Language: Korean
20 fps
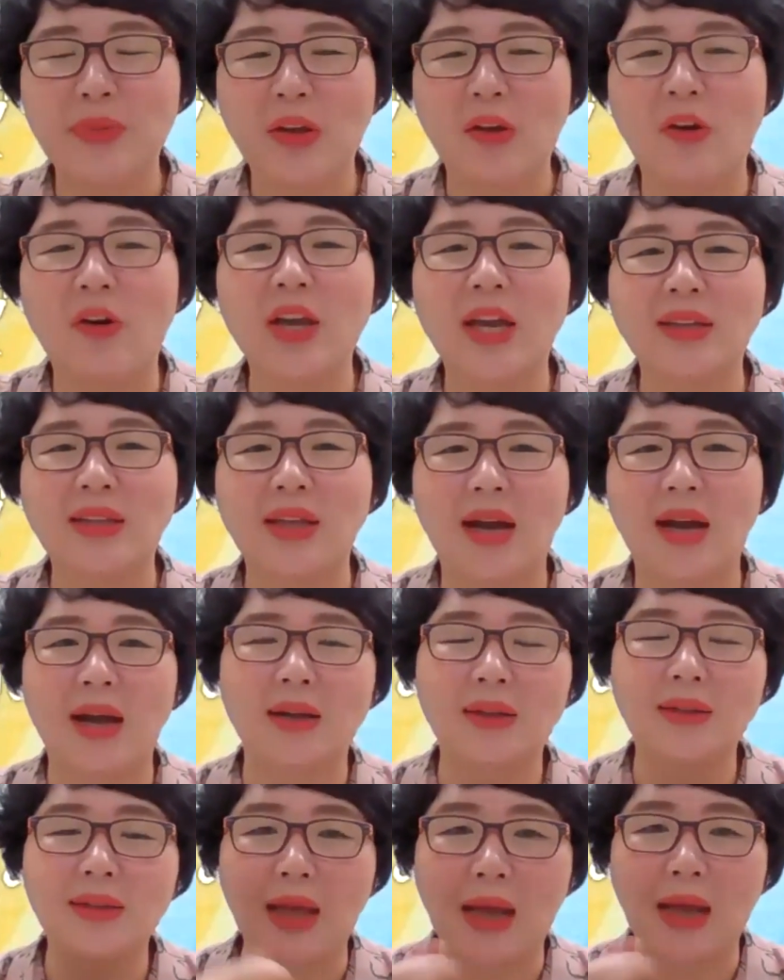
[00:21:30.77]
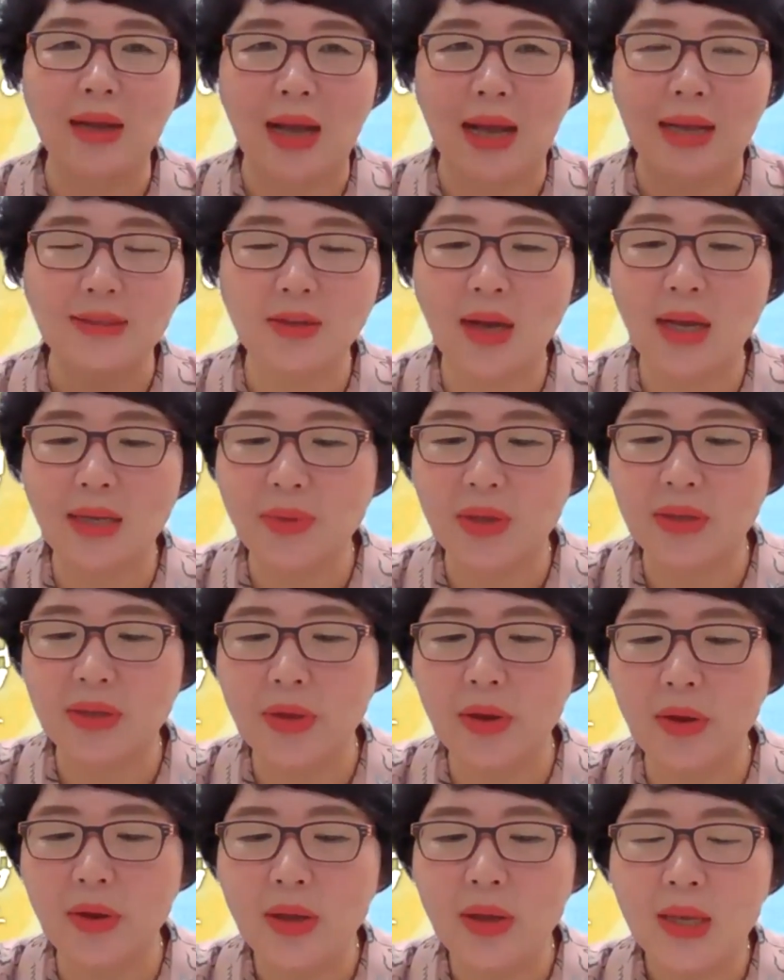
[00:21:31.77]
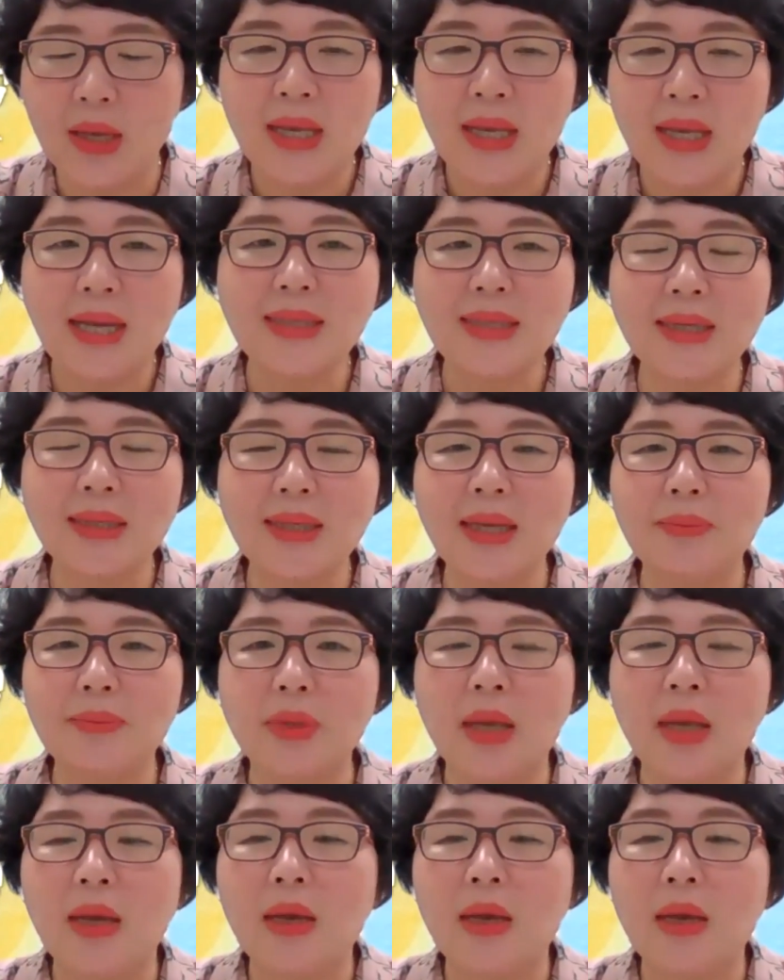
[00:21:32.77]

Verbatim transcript: 거기에다가 다 가져가면서 사장님